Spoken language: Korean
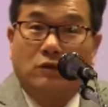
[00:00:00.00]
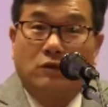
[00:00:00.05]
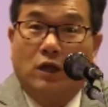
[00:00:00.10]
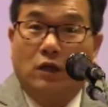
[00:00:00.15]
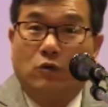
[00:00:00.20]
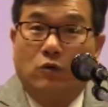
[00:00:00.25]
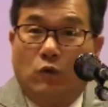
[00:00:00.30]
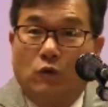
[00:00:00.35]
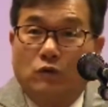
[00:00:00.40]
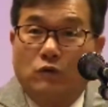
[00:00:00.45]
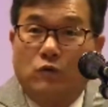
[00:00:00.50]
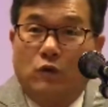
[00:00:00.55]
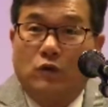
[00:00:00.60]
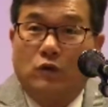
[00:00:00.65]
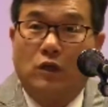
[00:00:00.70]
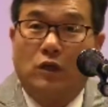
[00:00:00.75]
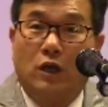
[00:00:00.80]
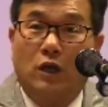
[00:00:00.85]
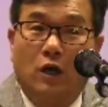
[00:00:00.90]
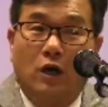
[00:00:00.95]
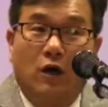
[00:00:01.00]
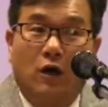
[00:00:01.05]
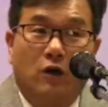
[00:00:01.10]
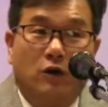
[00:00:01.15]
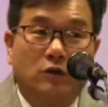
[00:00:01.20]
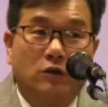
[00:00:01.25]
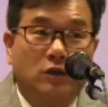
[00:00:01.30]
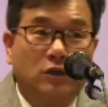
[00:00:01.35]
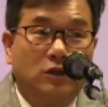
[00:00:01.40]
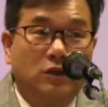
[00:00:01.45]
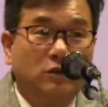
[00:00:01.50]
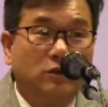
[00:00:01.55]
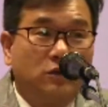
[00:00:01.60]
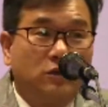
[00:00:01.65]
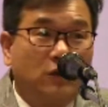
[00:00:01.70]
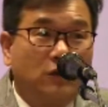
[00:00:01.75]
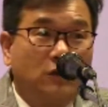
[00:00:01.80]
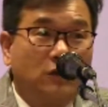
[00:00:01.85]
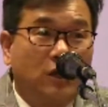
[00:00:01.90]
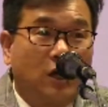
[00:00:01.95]
근데 이 독종이
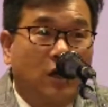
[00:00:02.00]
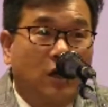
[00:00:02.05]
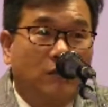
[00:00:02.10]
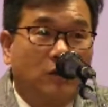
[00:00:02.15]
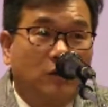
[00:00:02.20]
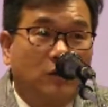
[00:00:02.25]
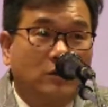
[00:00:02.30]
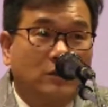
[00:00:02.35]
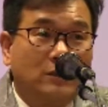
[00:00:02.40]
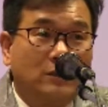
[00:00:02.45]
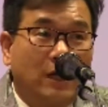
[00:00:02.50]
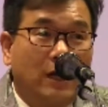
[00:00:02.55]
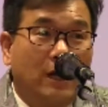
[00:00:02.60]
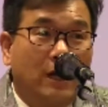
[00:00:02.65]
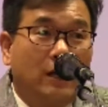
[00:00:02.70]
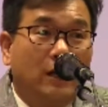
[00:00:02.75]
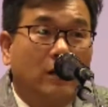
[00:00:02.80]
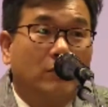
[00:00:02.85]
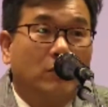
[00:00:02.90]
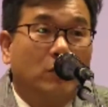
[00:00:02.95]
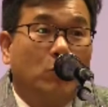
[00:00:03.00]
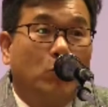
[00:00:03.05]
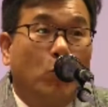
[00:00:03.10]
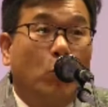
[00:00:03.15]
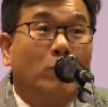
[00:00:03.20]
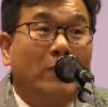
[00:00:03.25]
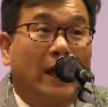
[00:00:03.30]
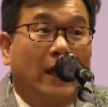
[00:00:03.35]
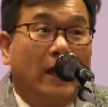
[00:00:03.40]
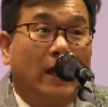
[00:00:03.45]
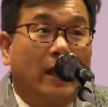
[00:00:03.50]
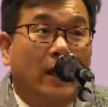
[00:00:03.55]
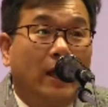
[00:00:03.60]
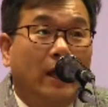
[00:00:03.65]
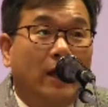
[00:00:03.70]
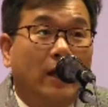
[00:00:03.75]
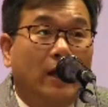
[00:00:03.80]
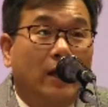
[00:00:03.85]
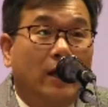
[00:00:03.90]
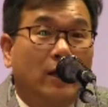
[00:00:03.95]
어디를 쳤냐 하면은 사람의 몸에,
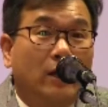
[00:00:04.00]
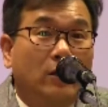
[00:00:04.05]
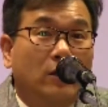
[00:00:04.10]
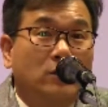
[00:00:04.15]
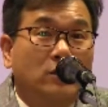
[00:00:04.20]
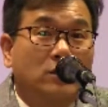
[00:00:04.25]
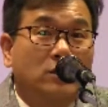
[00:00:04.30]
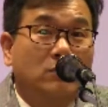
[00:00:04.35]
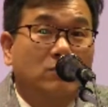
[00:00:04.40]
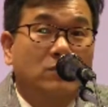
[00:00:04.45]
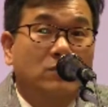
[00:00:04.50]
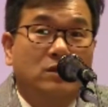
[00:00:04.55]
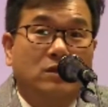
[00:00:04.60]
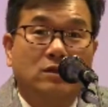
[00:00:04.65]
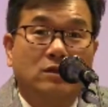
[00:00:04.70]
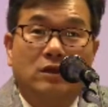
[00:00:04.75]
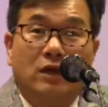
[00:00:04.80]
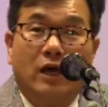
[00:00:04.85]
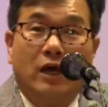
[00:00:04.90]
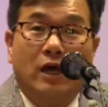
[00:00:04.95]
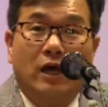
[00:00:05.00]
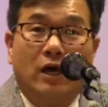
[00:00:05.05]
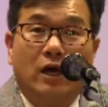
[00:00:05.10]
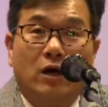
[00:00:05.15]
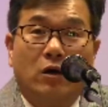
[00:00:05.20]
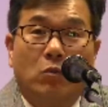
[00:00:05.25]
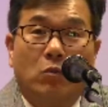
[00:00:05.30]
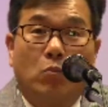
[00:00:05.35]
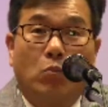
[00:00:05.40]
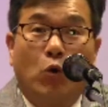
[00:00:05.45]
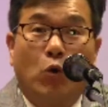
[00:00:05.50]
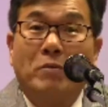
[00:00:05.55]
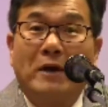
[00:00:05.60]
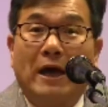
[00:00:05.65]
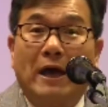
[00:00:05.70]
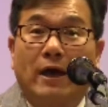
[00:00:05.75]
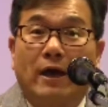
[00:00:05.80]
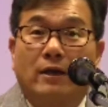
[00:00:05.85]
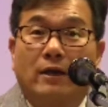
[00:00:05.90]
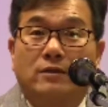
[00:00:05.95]
짐승의
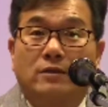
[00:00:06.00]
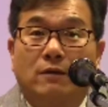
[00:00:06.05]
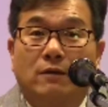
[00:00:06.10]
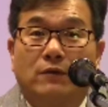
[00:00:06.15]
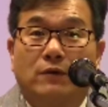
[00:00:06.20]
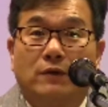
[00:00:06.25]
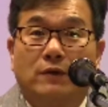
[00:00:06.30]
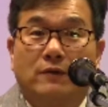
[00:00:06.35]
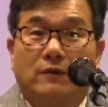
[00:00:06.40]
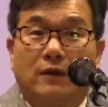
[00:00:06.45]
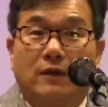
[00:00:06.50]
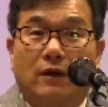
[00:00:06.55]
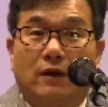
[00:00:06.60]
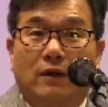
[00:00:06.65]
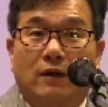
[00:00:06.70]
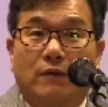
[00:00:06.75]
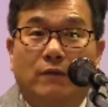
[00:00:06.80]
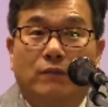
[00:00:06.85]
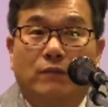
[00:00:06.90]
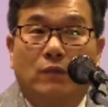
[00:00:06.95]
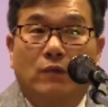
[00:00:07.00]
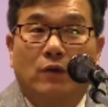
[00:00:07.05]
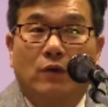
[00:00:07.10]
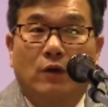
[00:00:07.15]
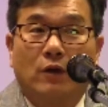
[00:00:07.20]
몸에 쳐버렸다는 게.